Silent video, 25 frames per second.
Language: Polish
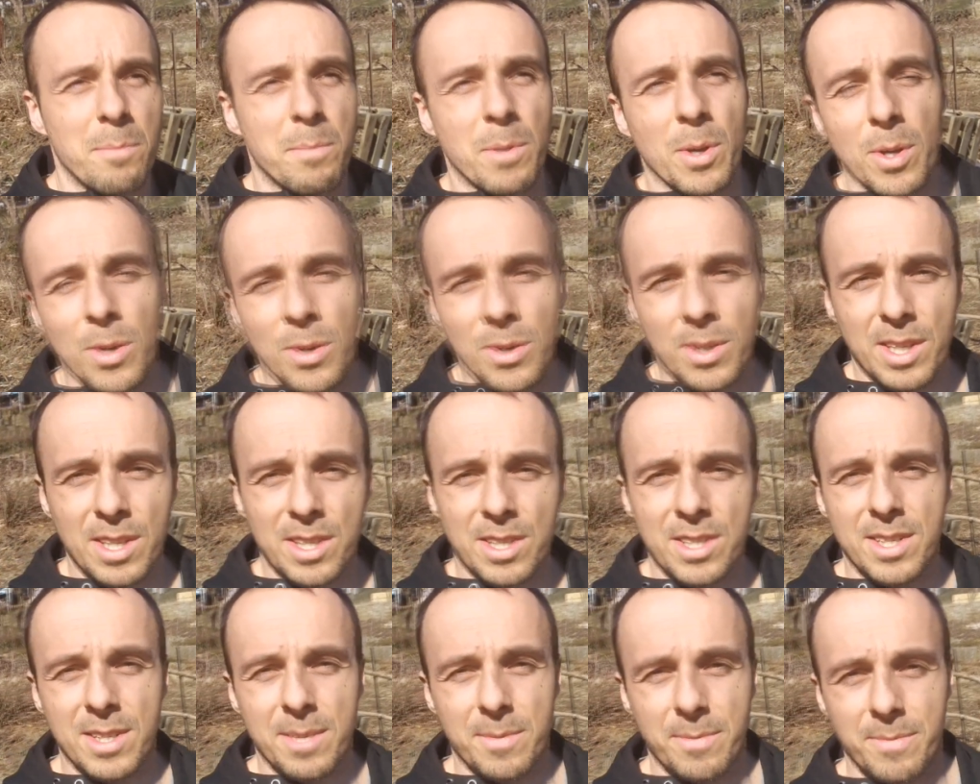
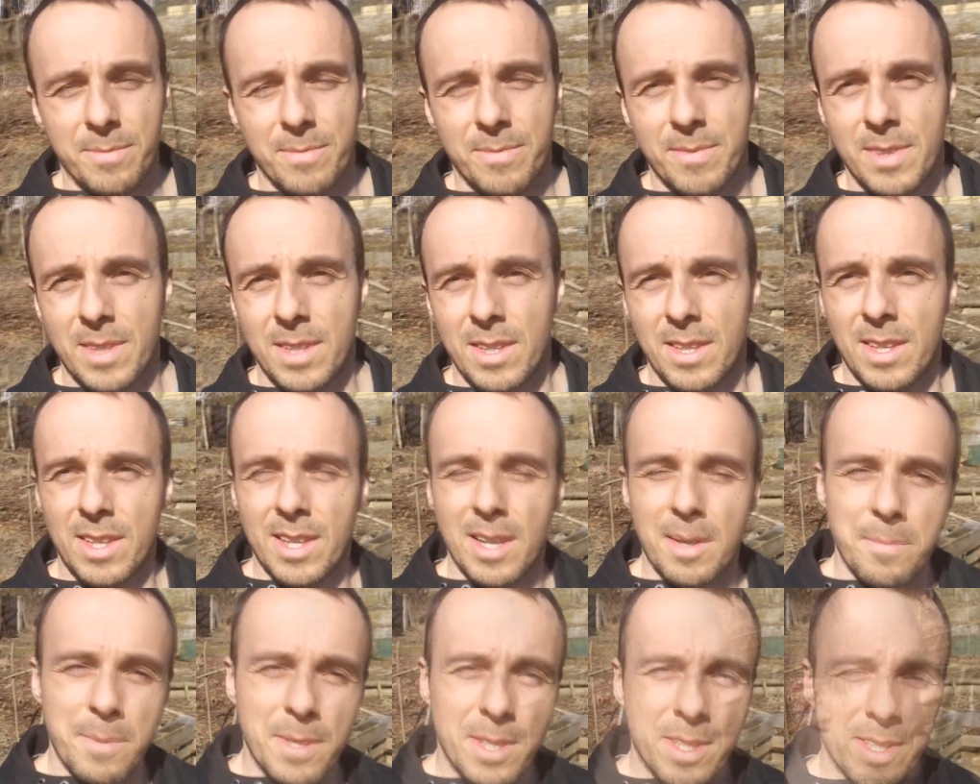biologicznym
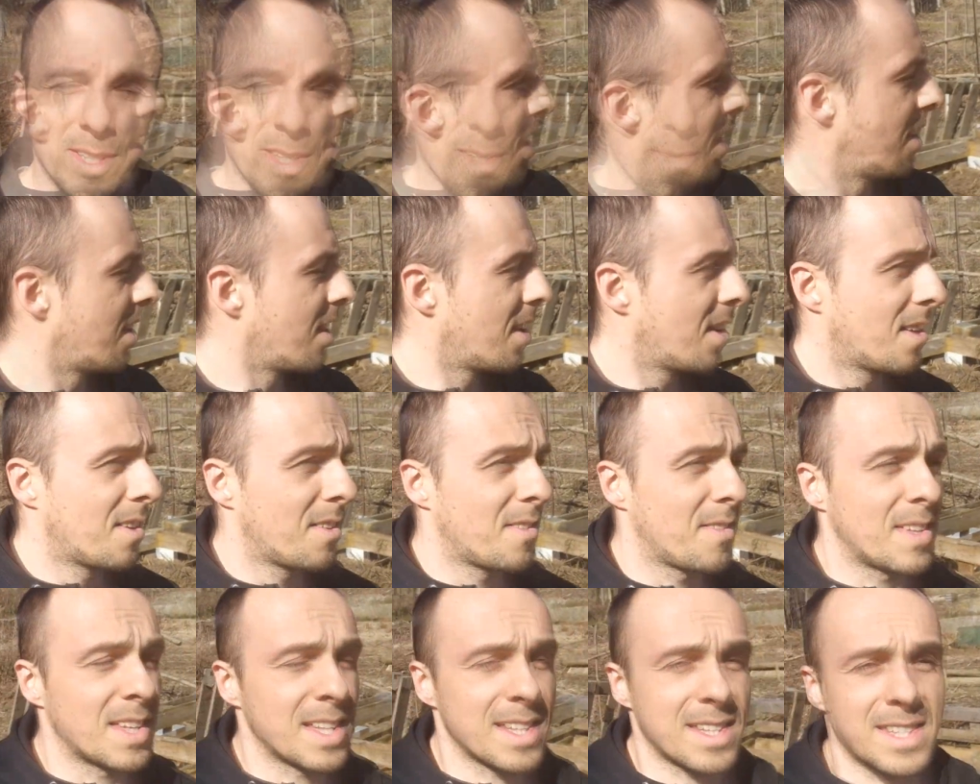chemicznym,
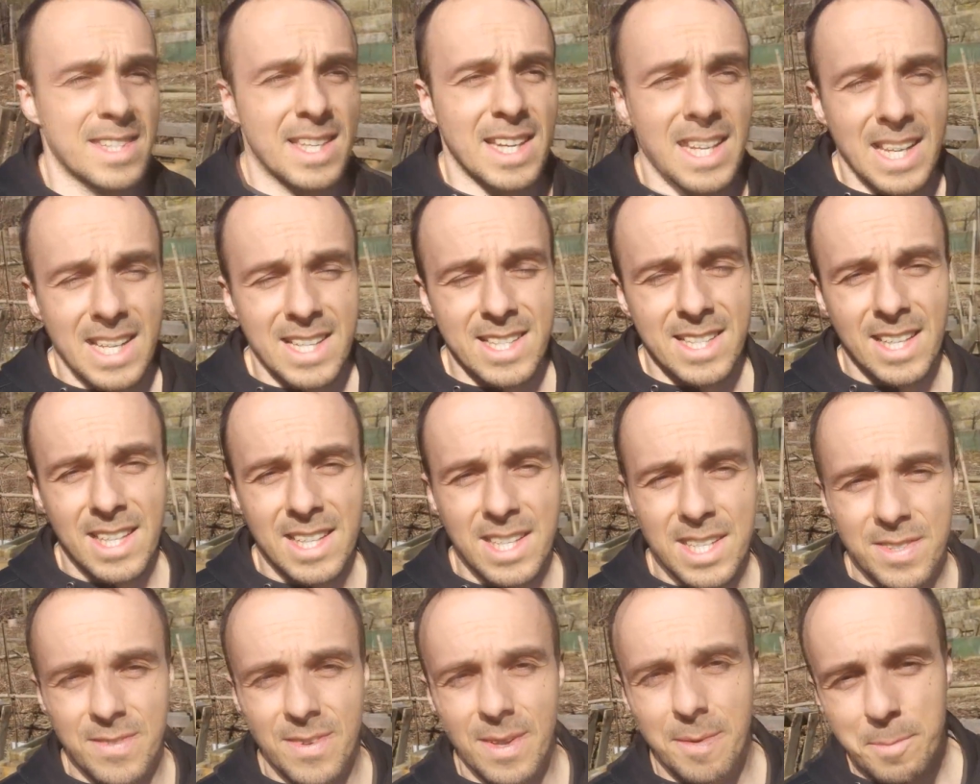więc zaraza
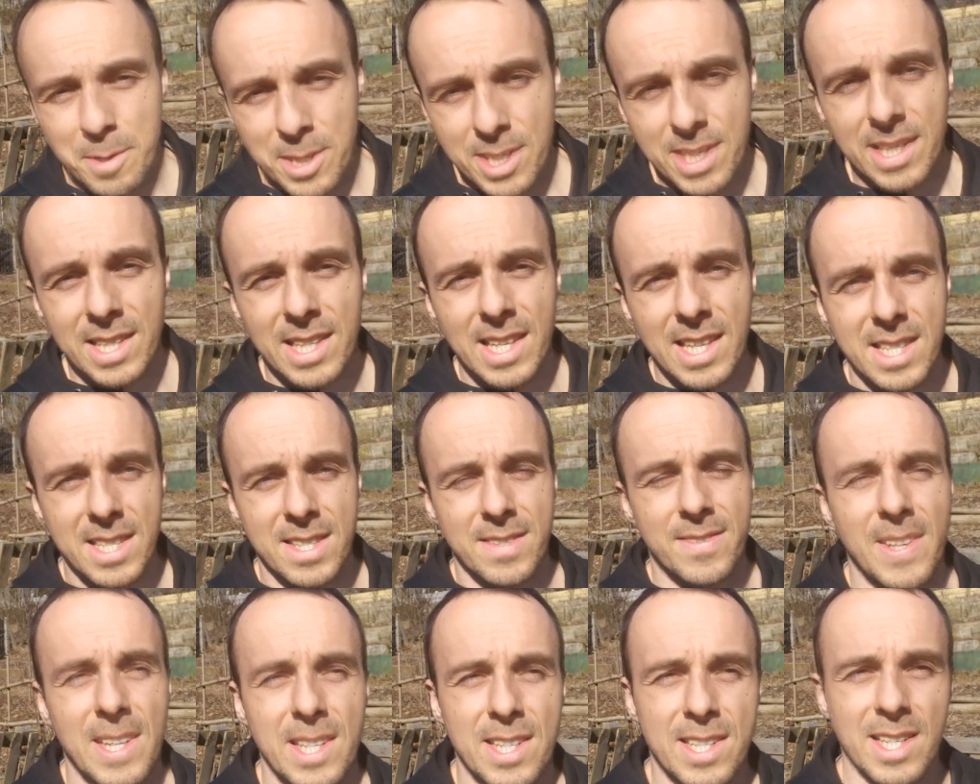też wiemy, że nie
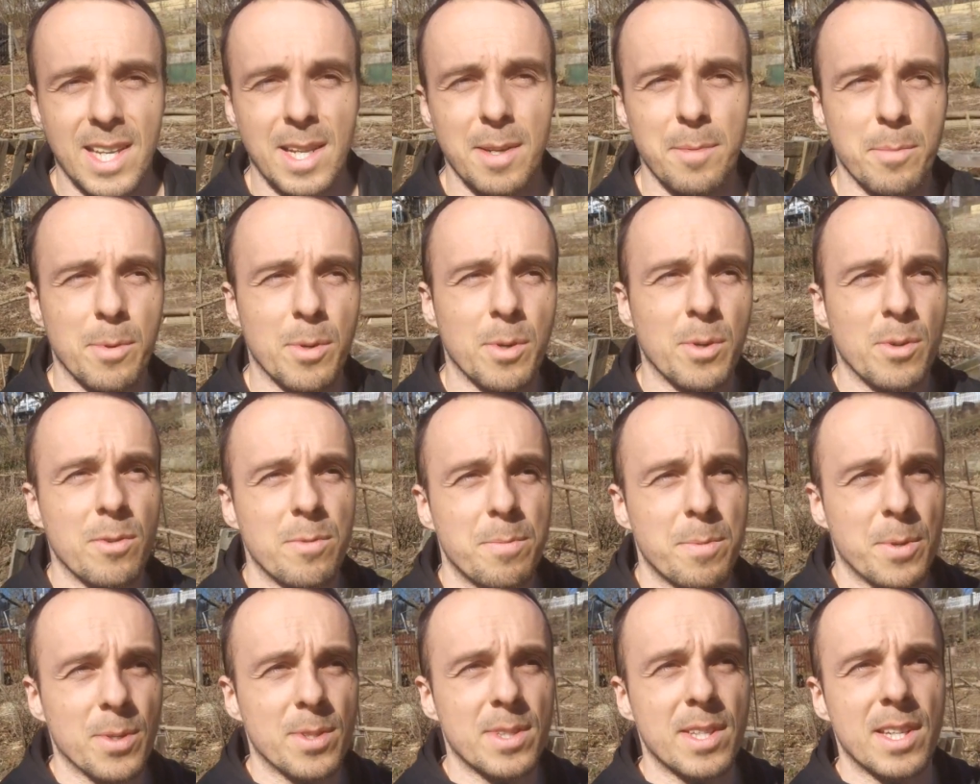jest wieczna, bo
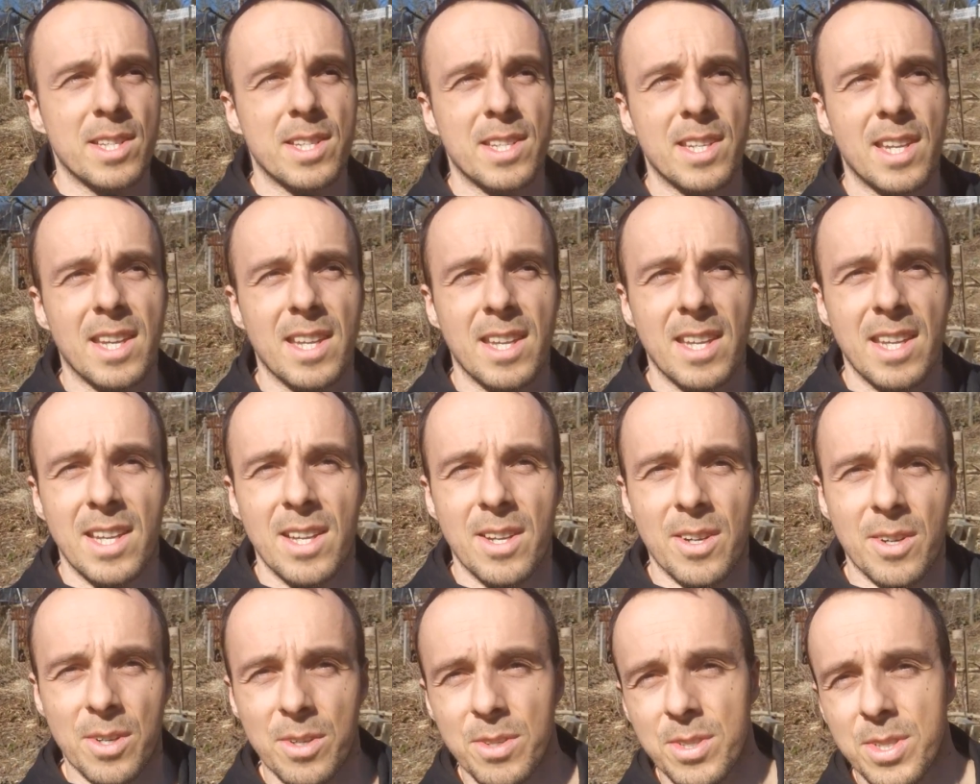w procesie
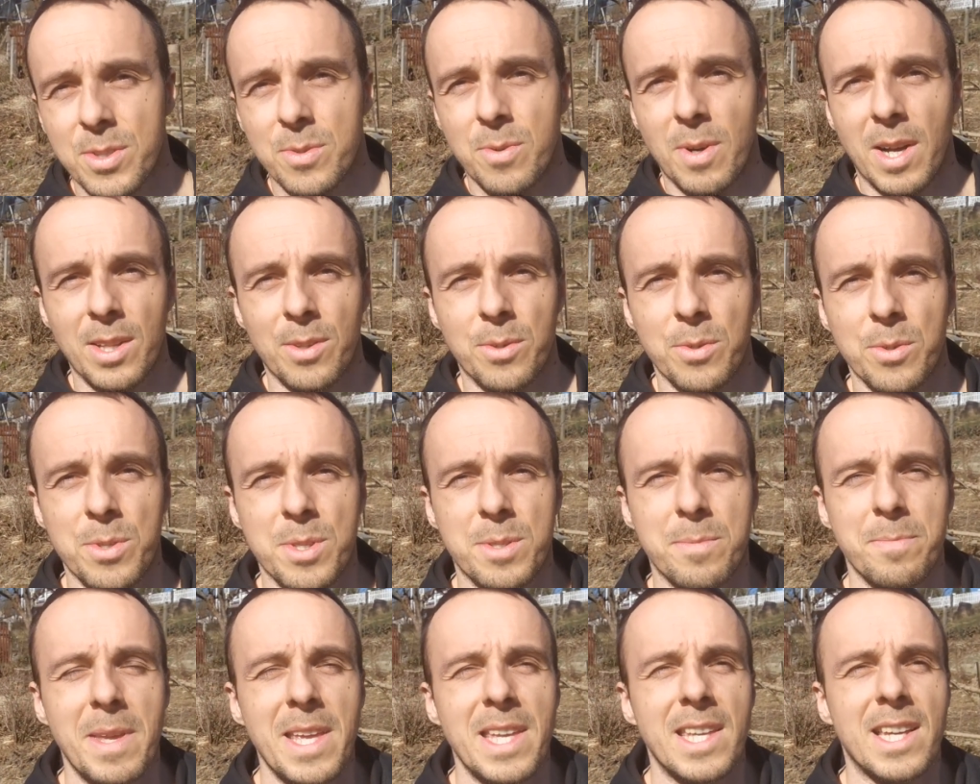rozkładu
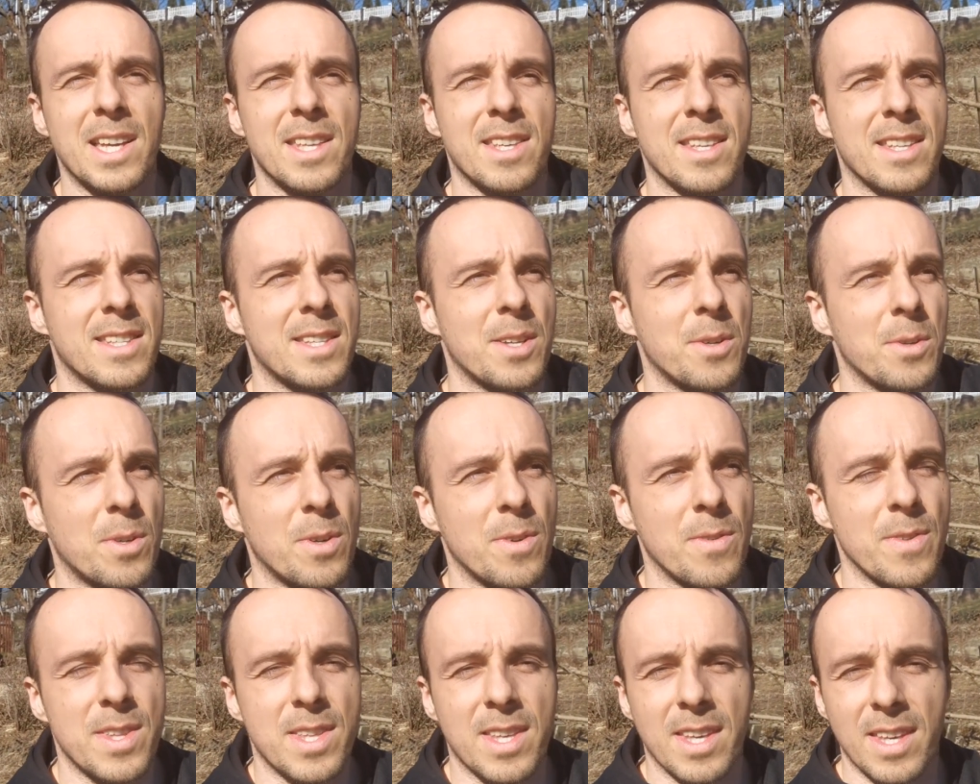zmienia się
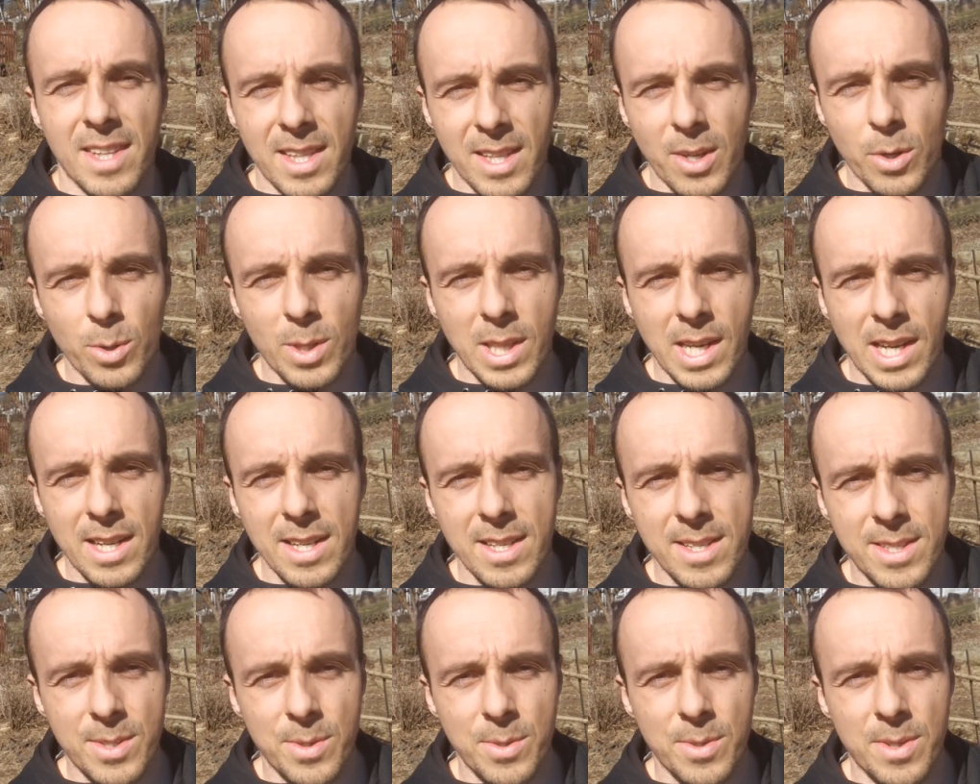całkowicie i
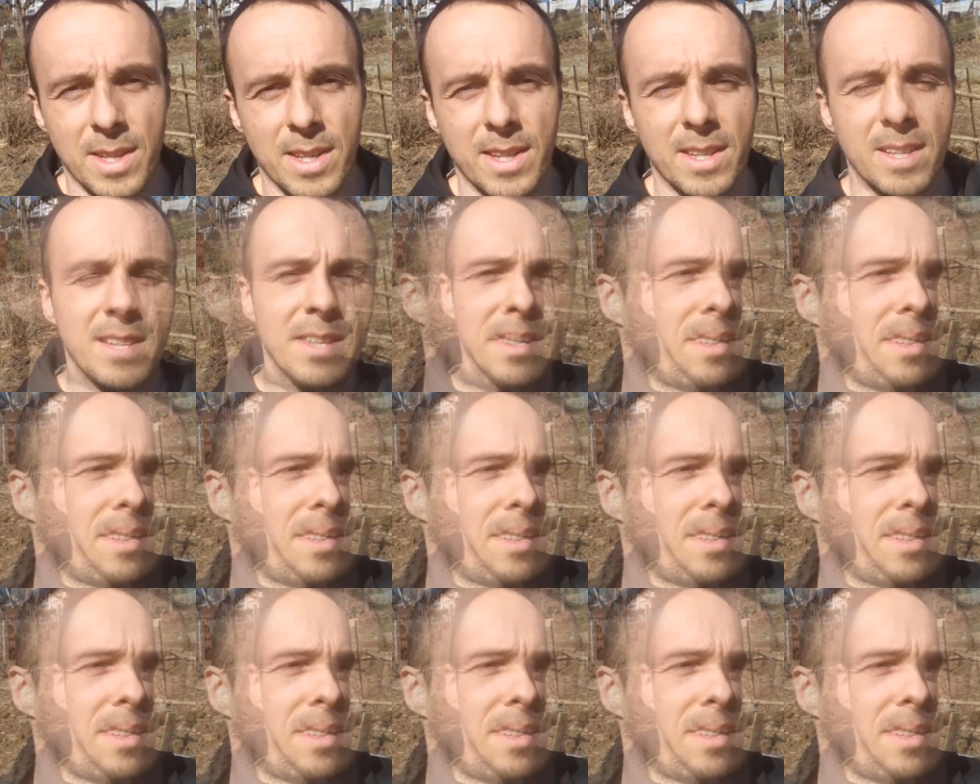neutralizuje.